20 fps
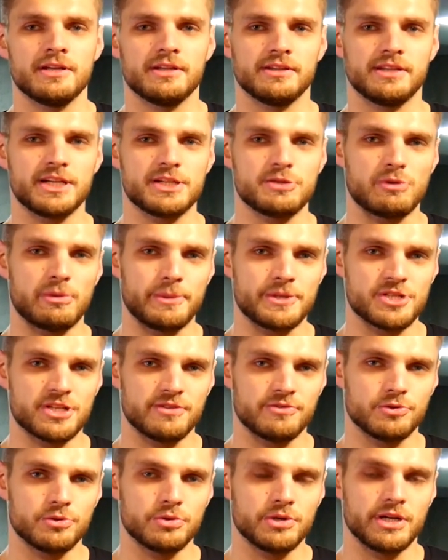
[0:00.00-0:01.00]
Dać
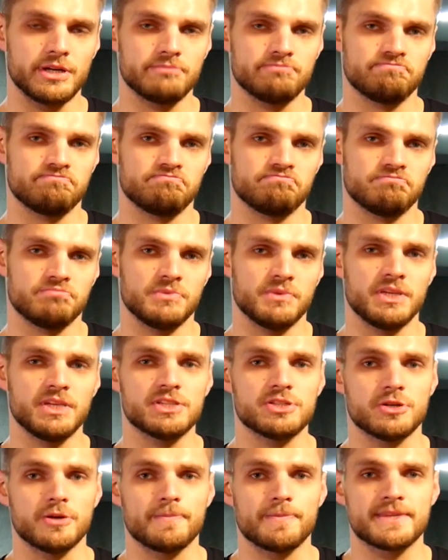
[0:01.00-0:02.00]
łapeczkę w górę
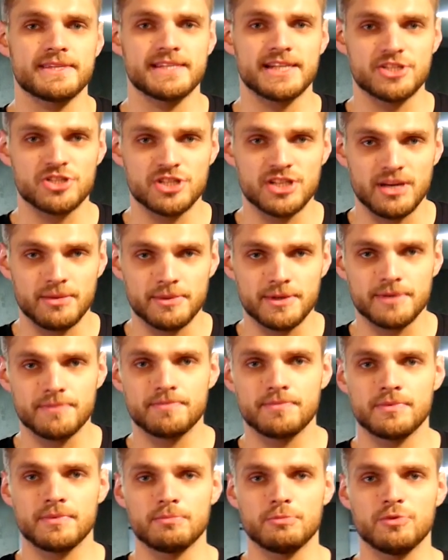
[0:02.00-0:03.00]
i co?
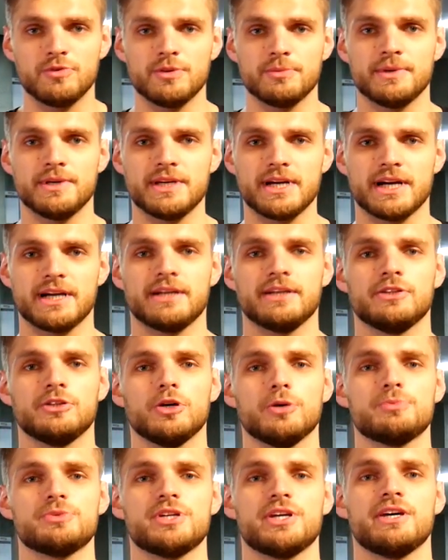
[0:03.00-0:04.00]
Zaczynamy, mówimy jak
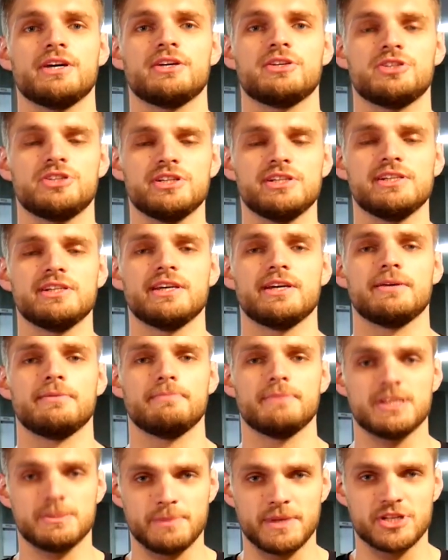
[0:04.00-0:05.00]
dobrze,
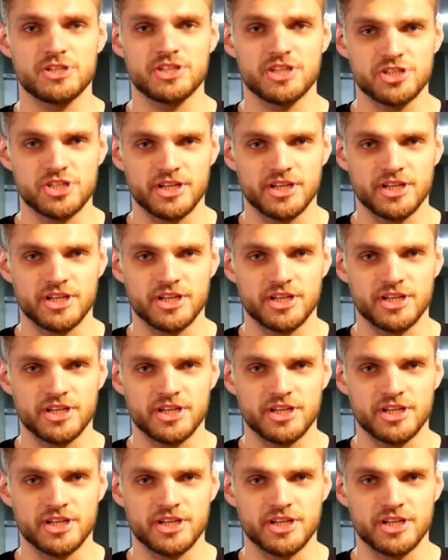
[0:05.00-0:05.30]
silnie, bezpiecznie